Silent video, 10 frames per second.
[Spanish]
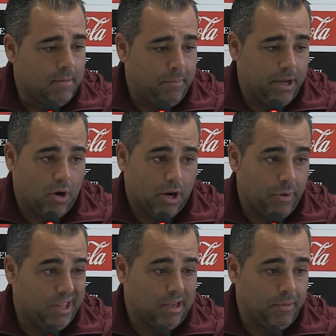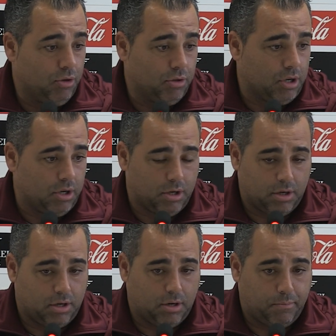pero a 90
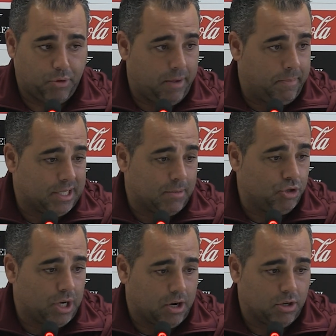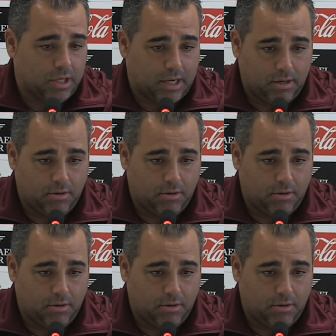minutos pueden pasar muchas cosas.